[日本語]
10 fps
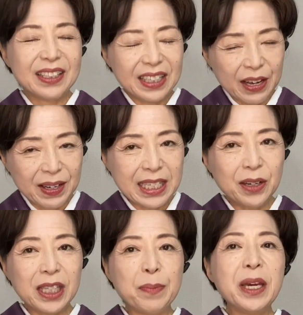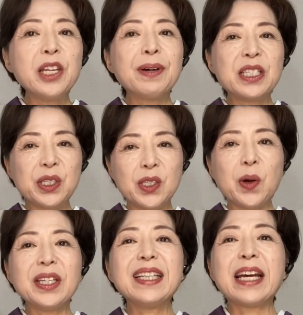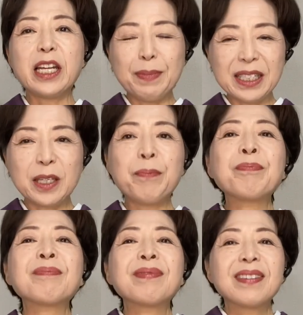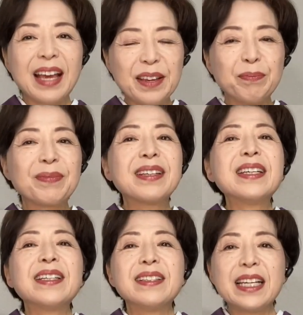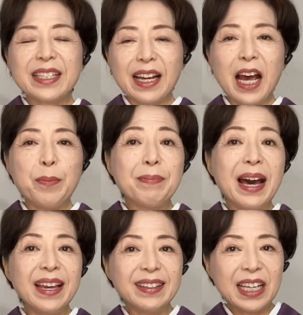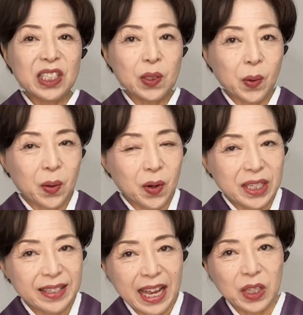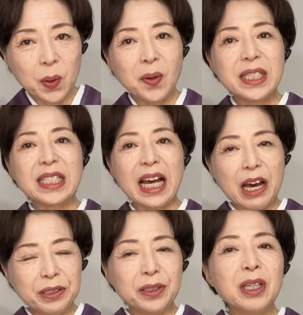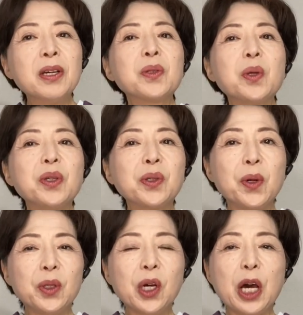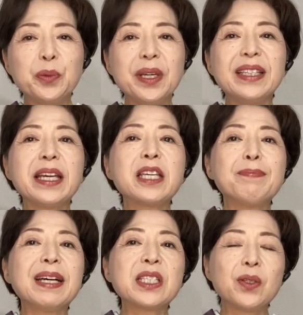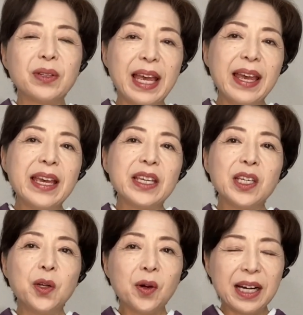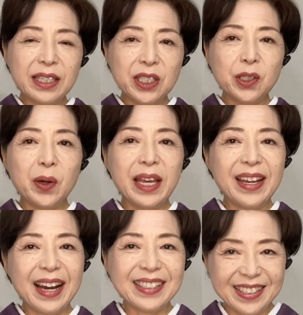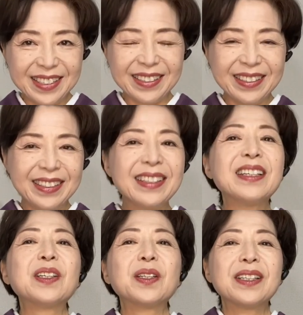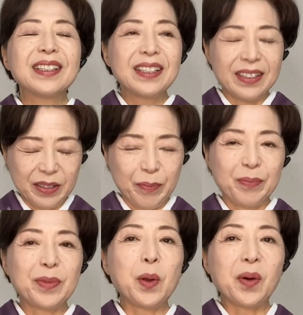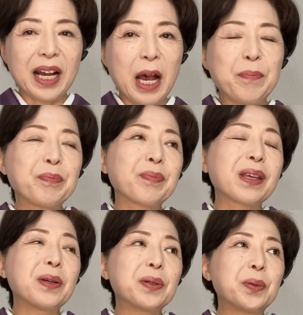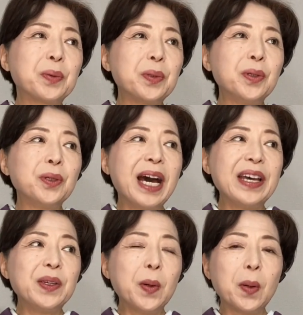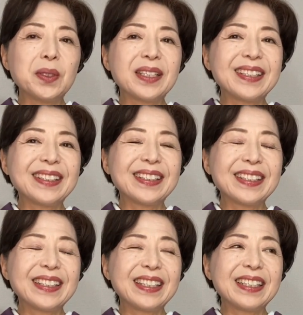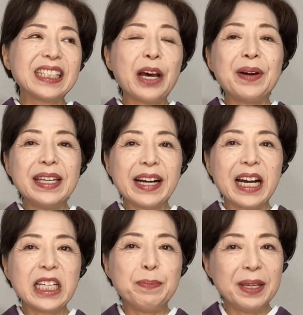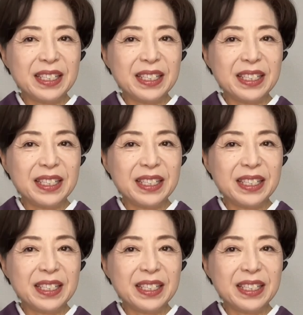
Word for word: 合わせるためには必要になります。はい。ですから、マイナスのコーディネートを使うということが増えてきますので、色数を減らすとか、風合いを爽やかに見